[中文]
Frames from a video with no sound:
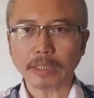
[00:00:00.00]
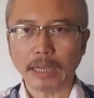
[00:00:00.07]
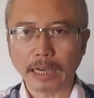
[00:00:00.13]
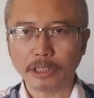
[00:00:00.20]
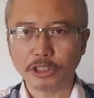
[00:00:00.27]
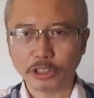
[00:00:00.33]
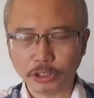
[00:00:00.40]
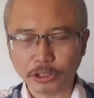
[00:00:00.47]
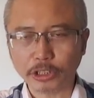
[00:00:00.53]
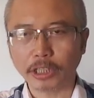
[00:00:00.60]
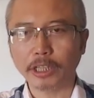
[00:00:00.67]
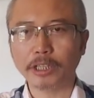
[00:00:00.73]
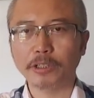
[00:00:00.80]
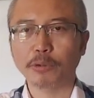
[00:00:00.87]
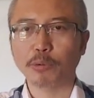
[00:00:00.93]
啊，形
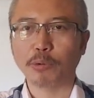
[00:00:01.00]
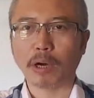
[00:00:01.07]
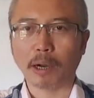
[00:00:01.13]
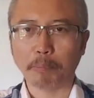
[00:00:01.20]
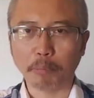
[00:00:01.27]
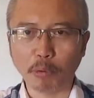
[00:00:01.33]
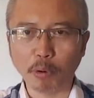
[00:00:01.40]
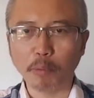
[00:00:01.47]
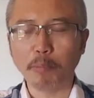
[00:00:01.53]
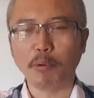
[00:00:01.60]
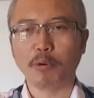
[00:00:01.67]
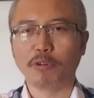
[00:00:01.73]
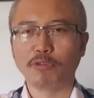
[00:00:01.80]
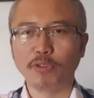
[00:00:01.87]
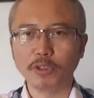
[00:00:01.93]
成了一股啊泼
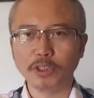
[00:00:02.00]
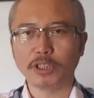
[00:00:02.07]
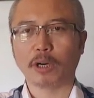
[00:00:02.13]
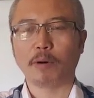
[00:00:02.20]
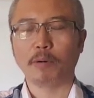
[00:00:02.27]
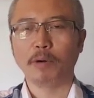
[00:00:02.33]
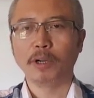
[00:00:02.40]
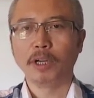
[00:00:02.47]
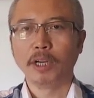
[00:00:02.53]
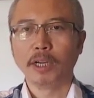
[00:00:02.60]
墨风潮，